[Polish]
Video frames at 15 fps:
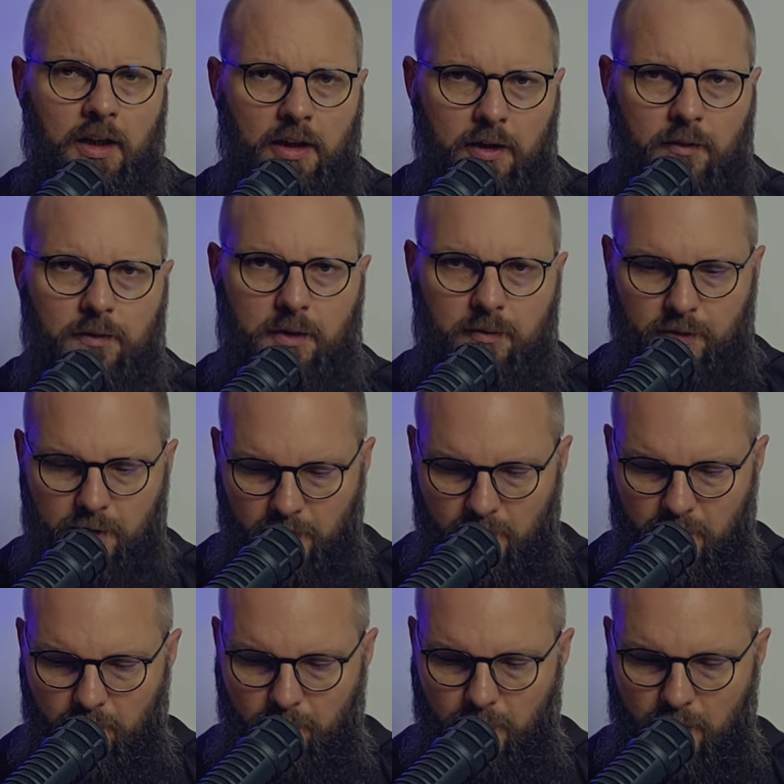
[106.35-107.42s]
i w tym
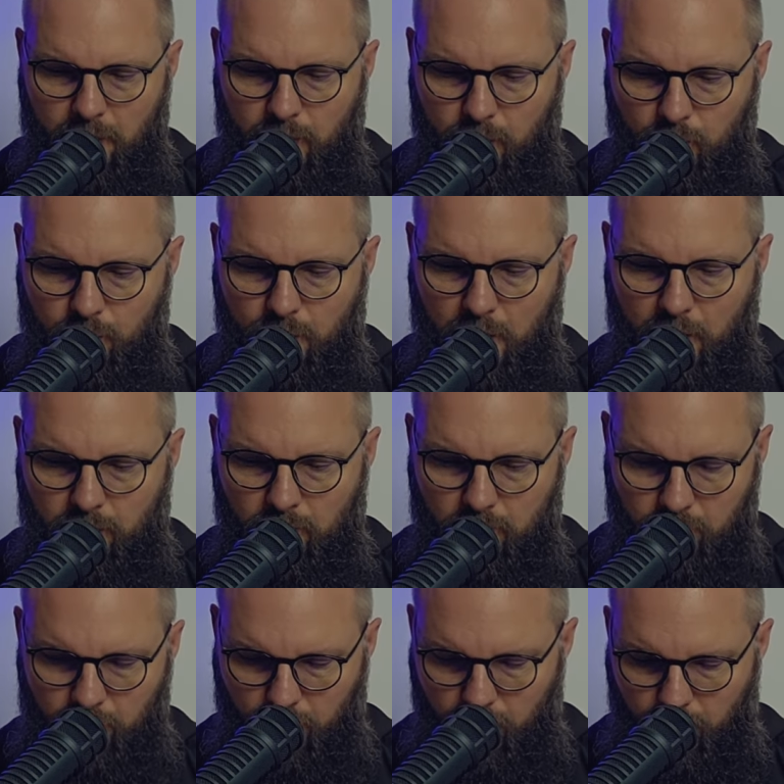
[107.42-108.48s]
wszystkim bierze udział
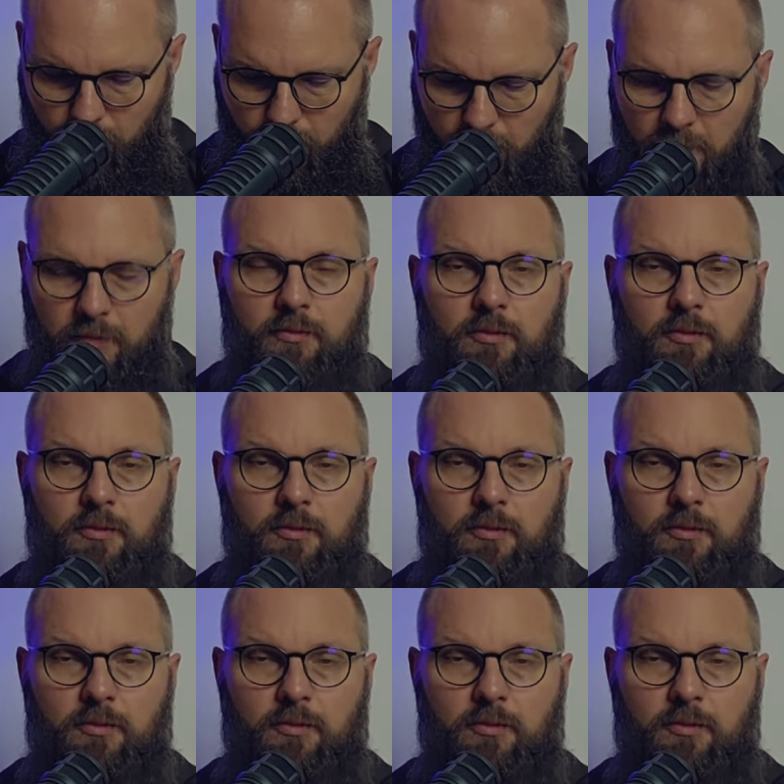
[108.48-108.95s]
król